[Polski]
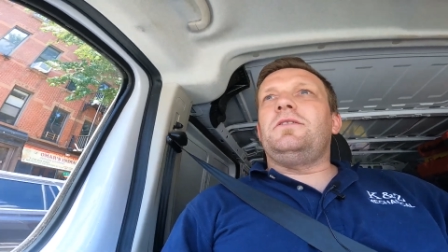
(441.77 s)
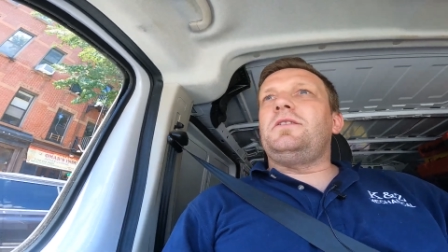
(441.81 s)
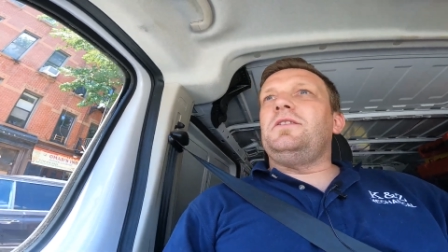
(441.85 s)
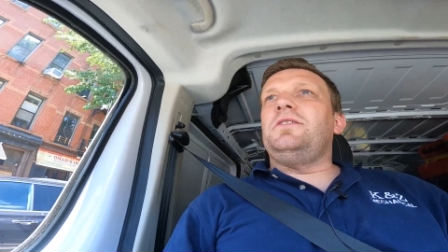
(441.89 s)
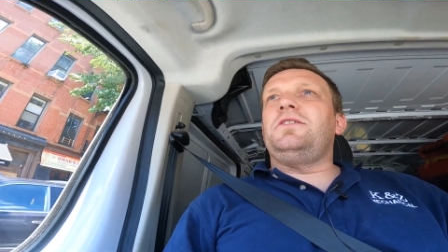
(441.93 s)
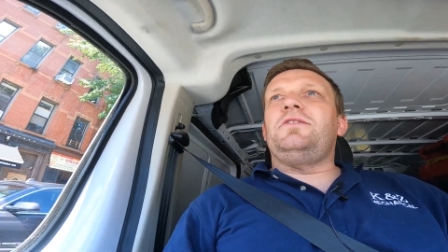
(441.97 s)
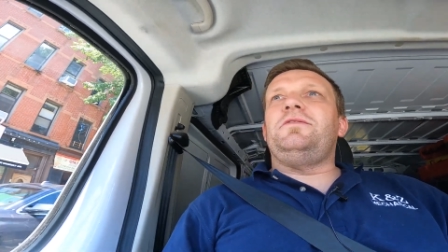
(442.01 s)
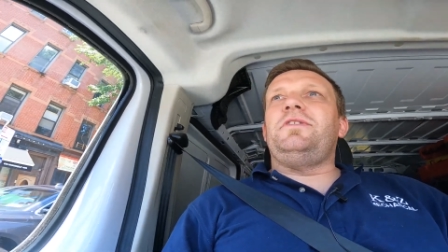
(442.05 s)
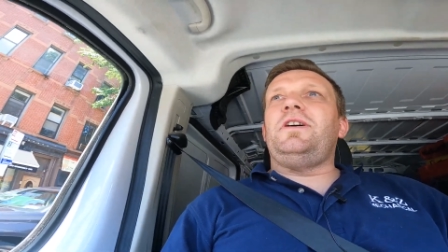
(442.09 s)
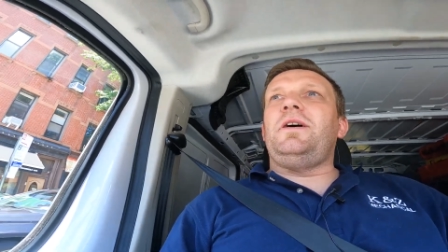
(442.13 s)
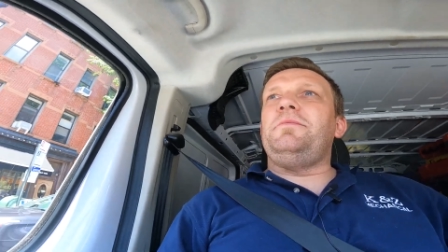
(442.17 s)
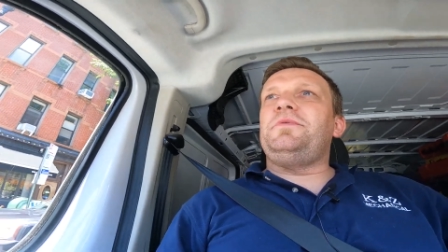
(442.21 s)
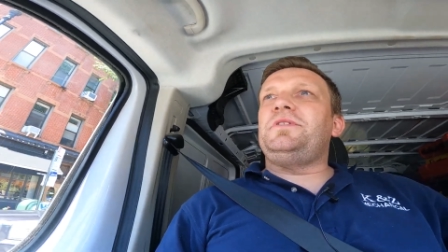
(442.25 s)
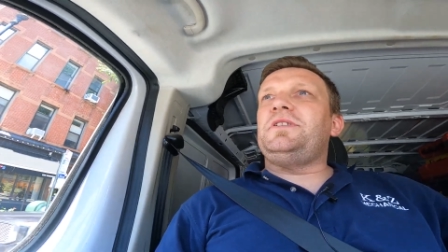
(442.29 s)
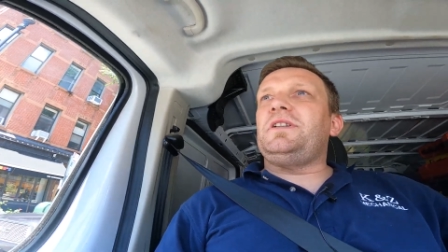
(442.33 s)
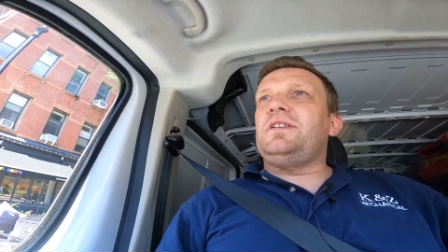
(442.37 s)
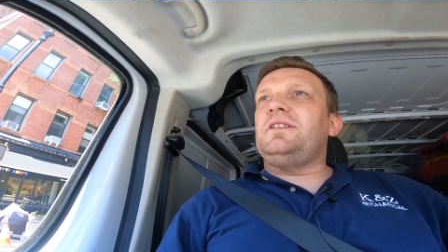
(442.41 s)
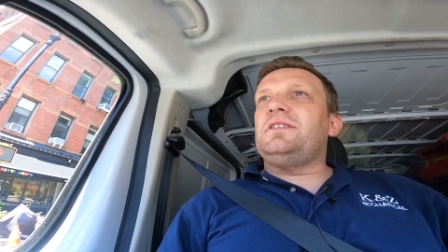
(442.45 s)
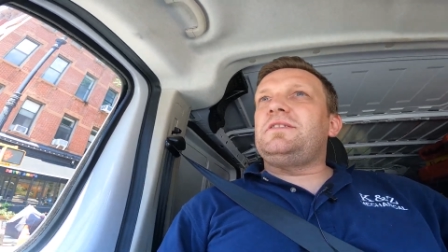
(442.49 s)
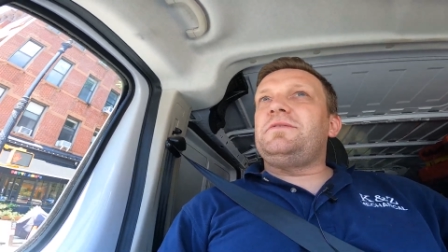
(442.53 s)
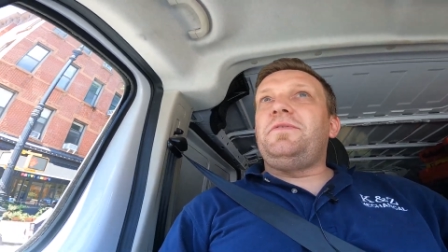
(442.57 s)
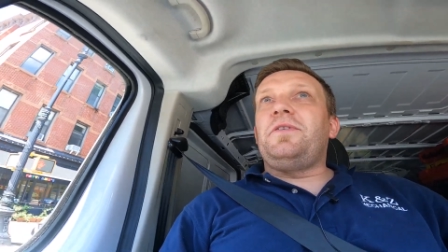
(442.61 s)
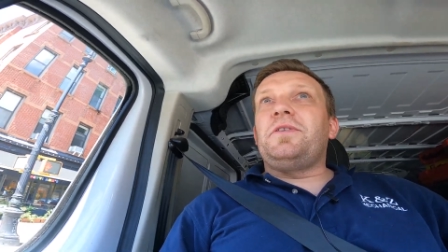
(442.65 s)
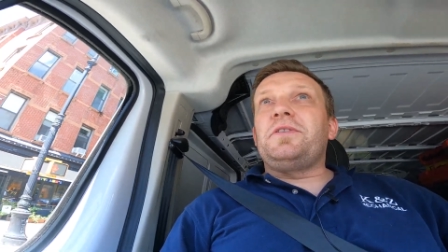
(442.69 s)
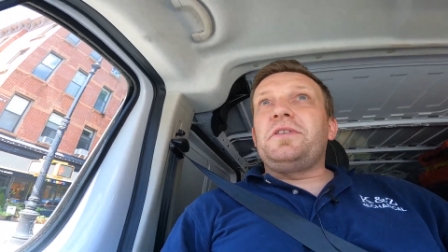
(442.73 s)
orientowałem się jak
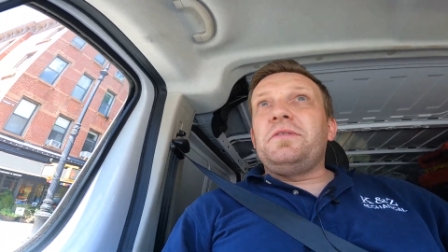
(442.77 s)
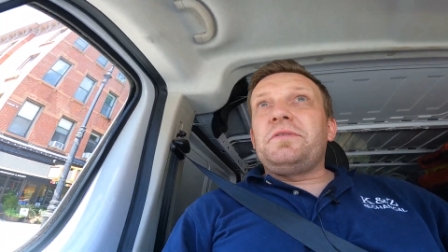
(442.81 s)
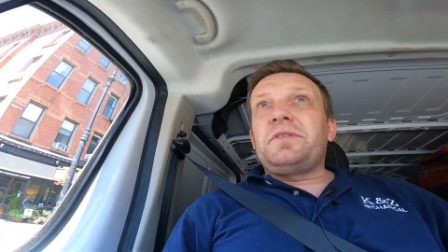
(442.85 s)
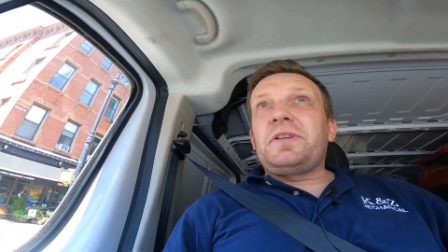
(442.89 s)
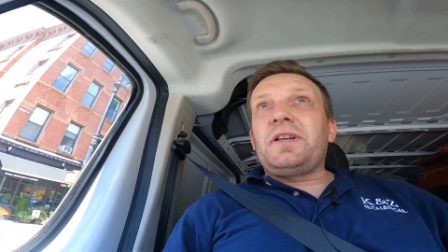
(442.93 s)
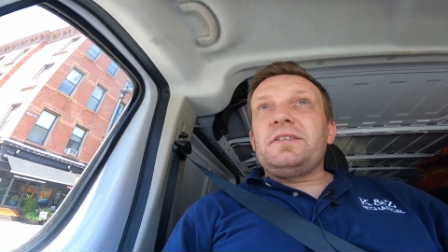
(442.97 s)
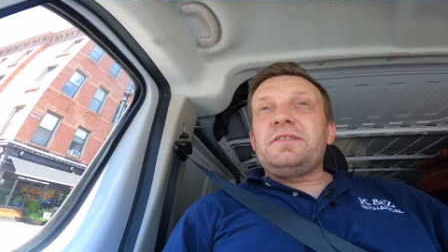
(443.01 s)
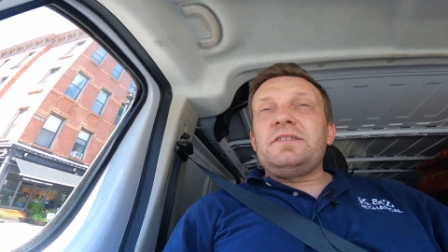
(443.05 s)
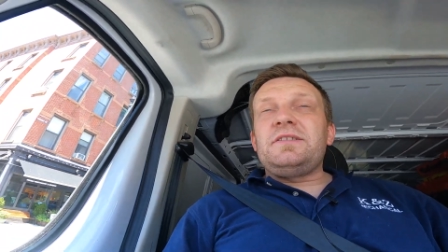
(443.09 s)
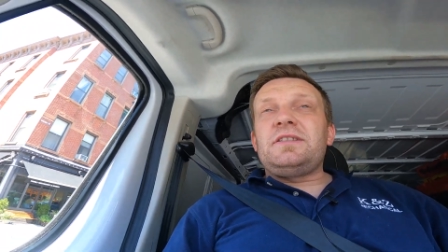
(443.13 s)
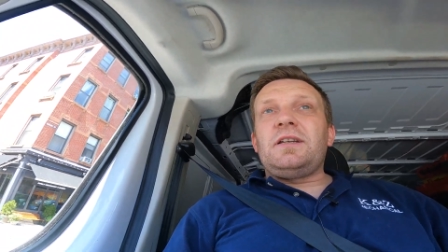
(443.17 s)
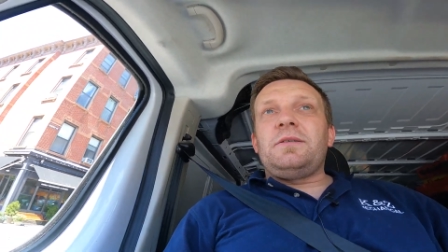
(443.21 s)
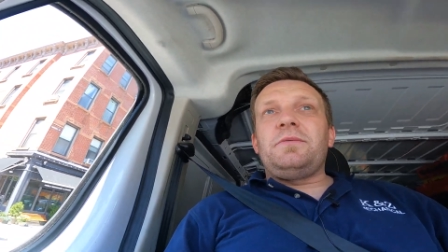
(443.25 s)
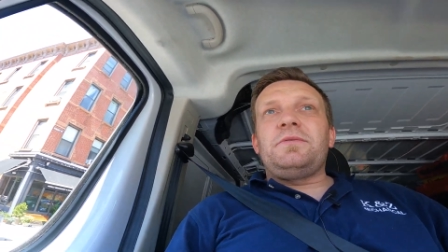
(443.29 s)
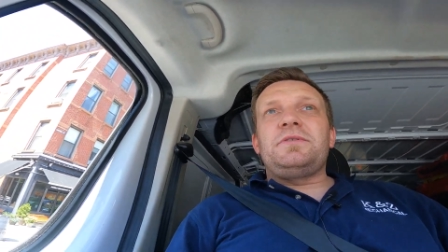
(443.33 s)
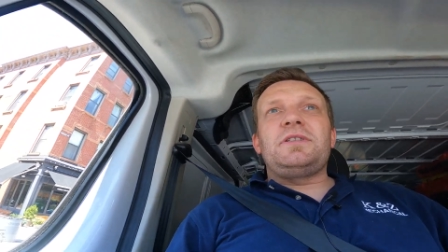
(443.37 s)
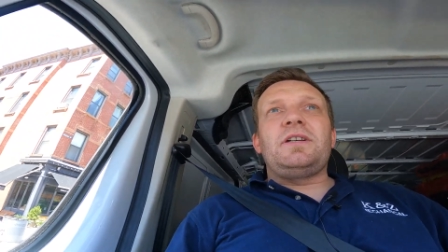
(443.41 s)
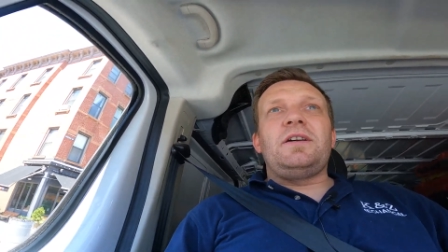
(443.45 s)
jest Fordem Transitem.